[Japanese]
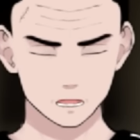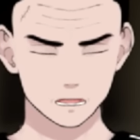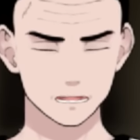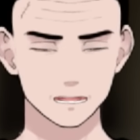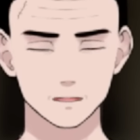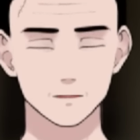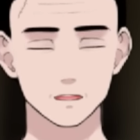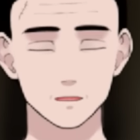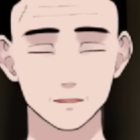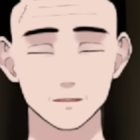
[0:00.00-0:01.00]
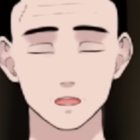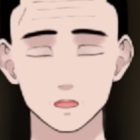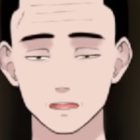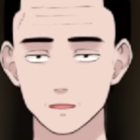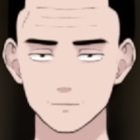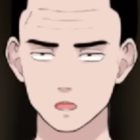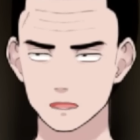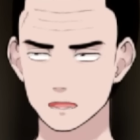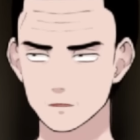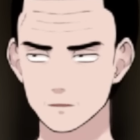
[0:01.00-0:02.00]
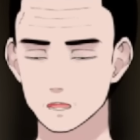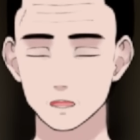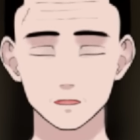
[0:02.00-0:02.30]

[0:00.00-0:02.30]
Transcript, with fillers: あの、いろんな相談とか事件の